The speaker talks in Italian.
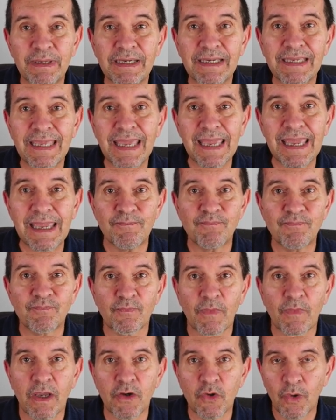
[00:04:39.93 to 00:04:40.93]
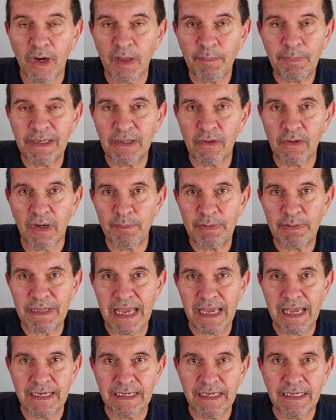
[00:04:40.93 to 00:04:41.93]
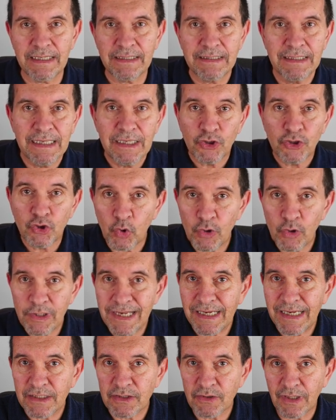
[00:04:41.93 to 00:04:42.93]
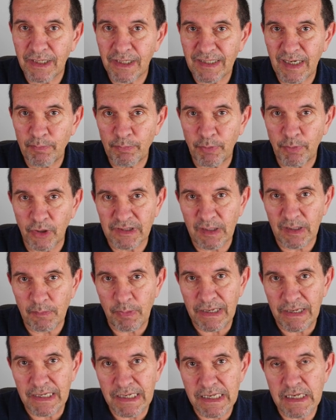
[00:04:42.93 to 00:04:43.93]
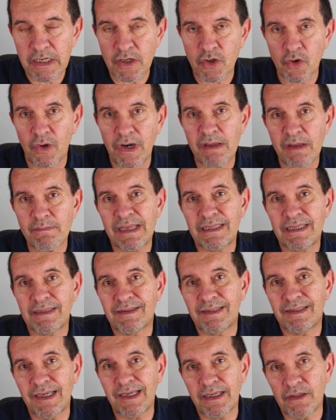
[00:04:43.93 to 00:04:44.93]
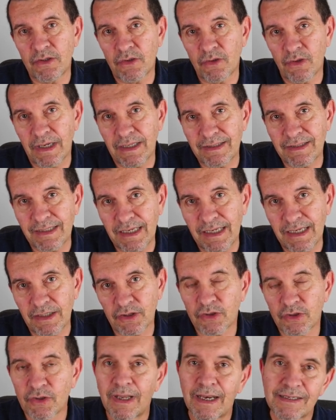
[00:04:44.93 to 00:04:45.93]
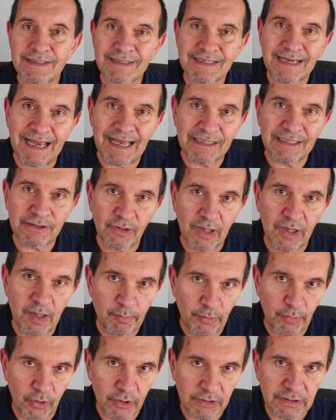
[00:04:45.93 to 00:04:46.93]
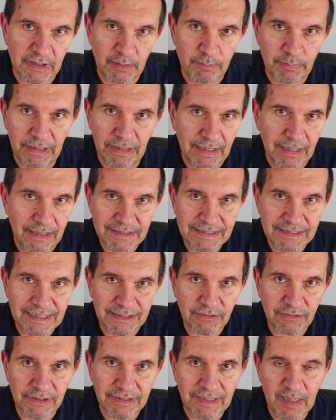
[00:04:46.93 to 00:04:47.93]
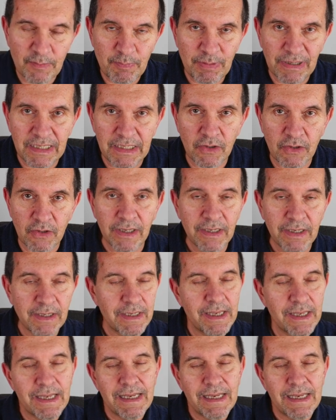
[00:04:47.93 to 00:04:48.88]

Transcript: Perché con la pellicola piana, togliendola dal portapellicole, mettendola dentro alla scatola, porta, alla scatola delle pellicole,